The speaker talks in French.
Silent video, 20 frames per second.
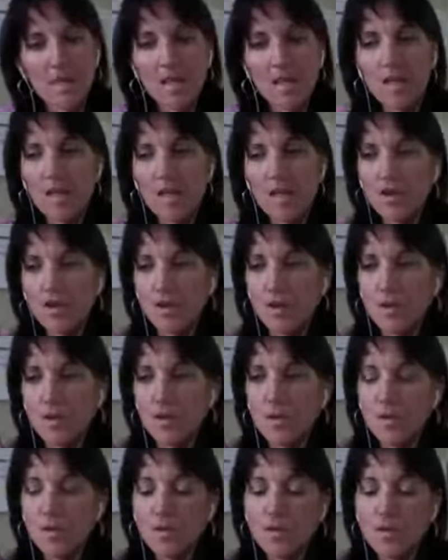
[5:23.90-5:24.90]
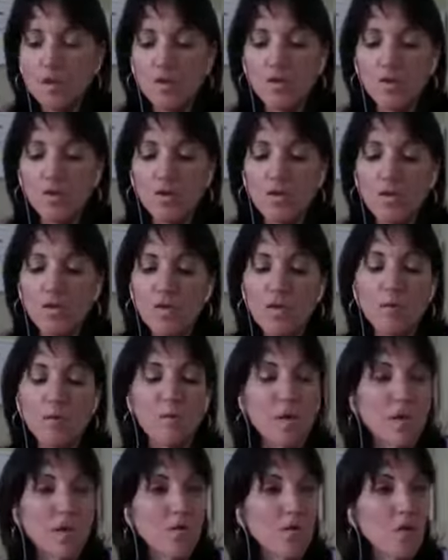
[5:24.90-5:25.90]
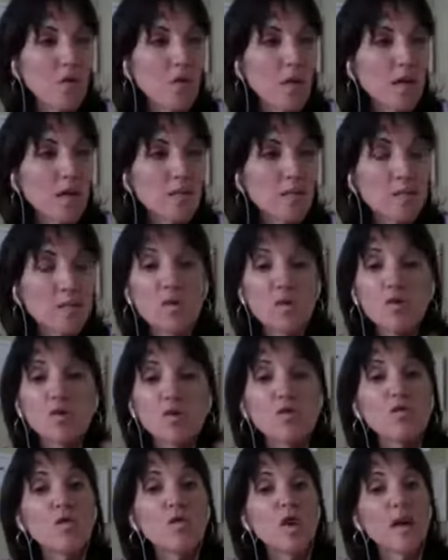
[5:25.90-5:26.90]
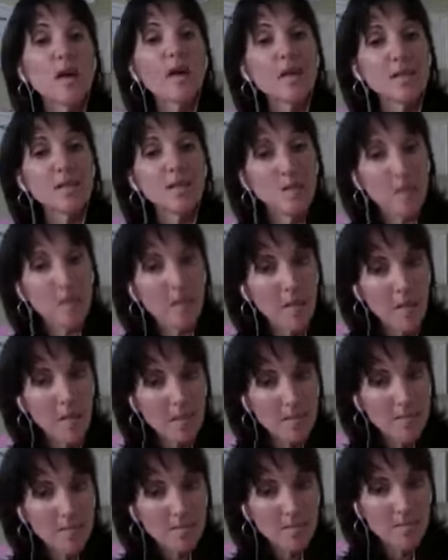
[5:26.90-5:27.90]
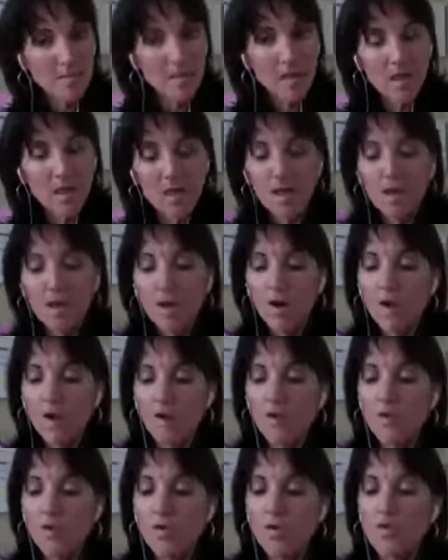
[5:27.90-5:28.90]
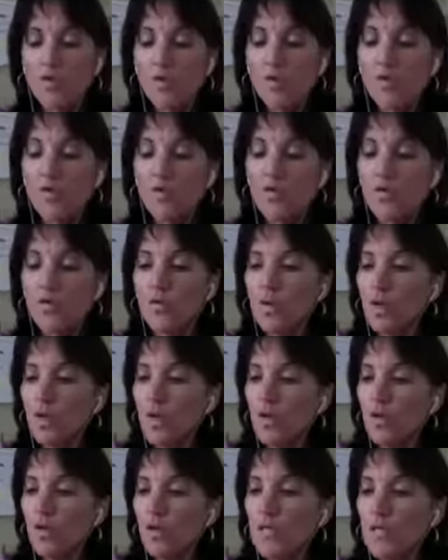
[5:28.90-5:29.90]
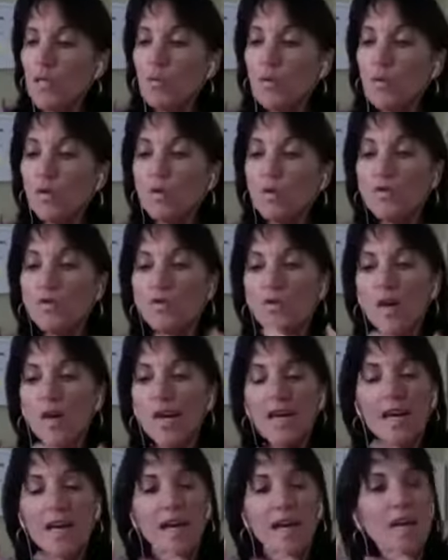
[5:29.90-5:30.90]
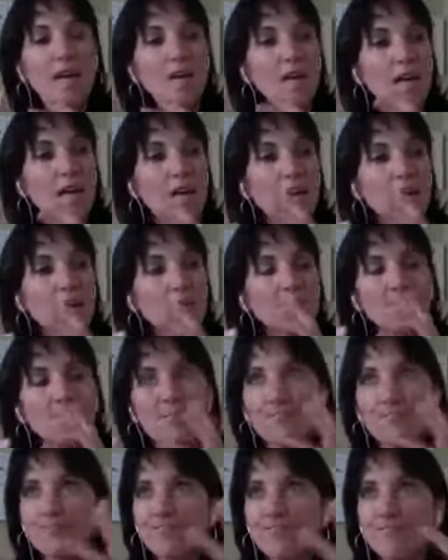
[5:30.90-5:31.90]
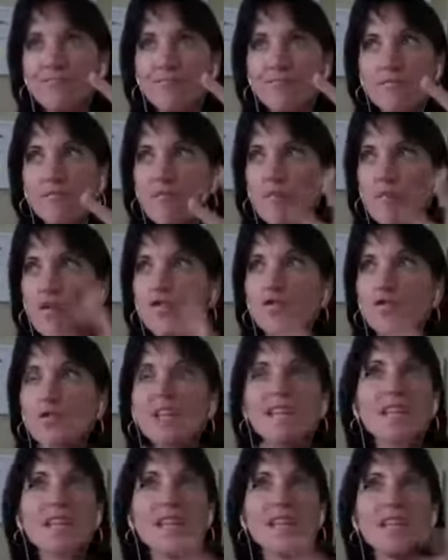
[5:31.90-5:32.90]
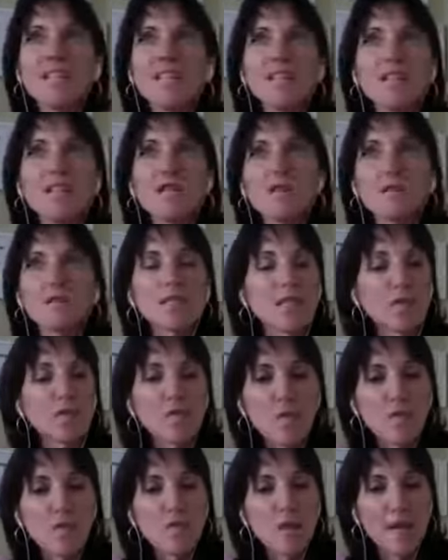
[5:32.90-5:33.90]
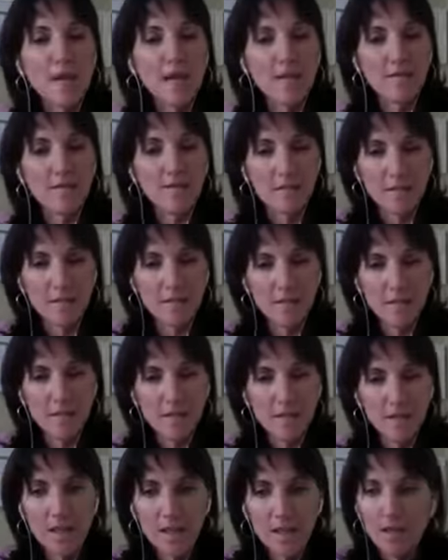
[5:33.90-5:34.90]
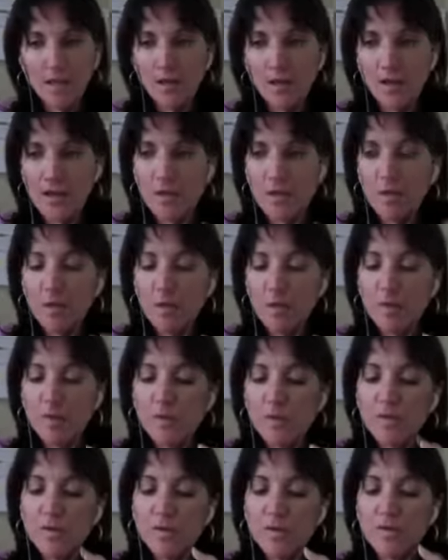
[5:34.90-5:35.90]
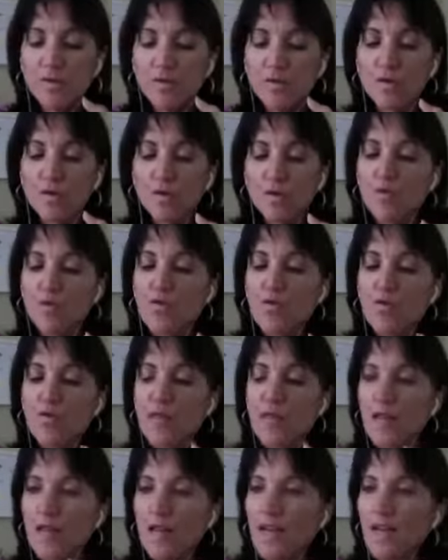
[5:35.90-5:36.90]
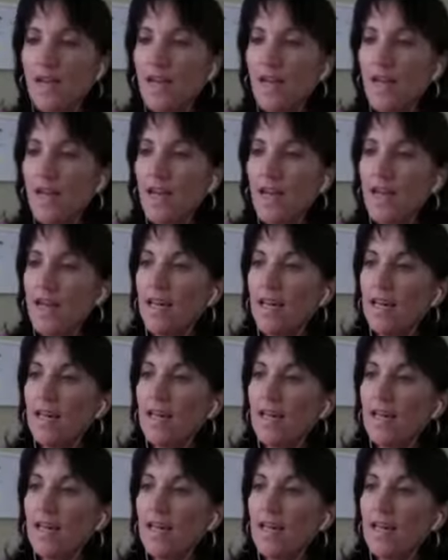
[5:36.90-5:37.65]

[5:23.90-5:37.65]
Que l'on vit, on devient parfois plus ouvert à soi-même. On, est plus ouvert à, à une réalité qu'on ne s'était pas ouvert avant. On est plus ouvert à